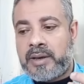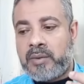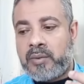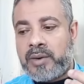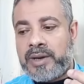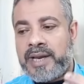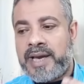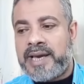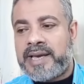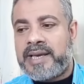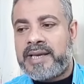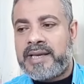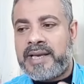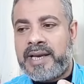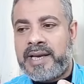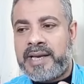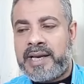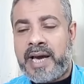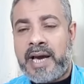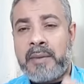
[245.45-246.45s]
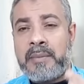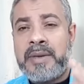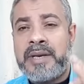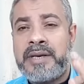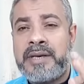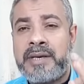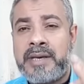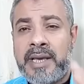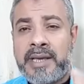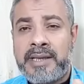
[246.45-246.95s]
ولكن اللحم
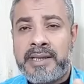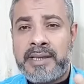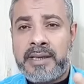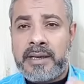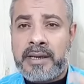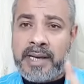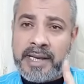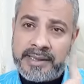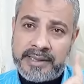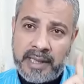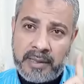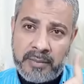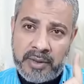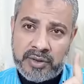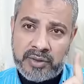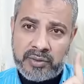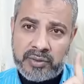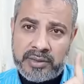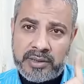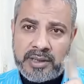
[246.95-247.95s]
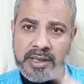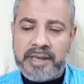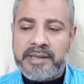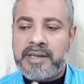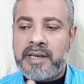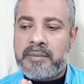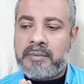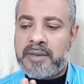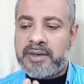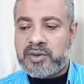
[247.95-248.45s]
الني ليس المشوي لأن
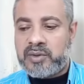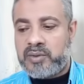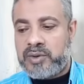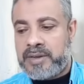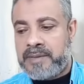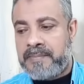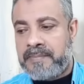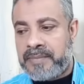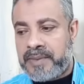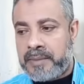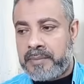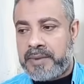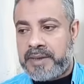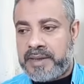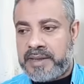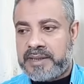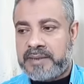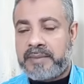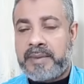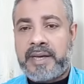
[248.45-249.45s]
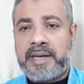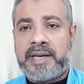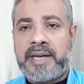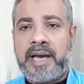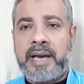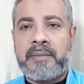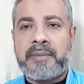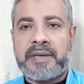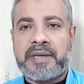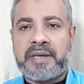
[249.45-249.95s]
المشوي بالنسبة
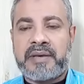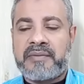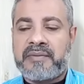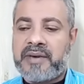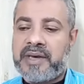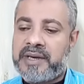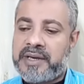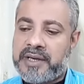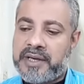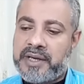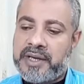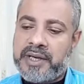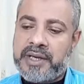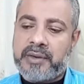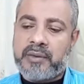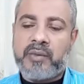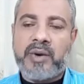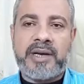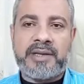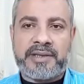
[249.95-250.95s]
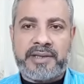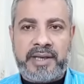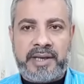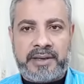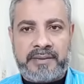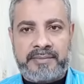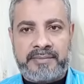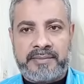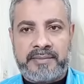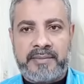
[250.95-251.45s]
للحم الخرفان خير
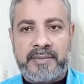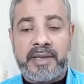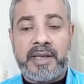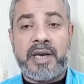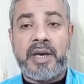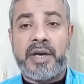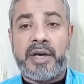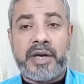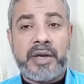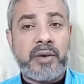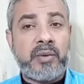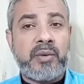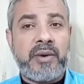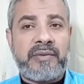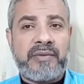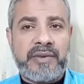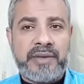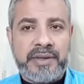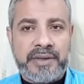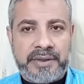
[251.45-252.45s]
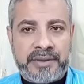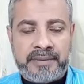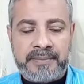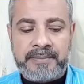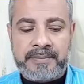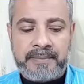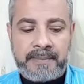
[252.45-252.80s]
واسع خير وفير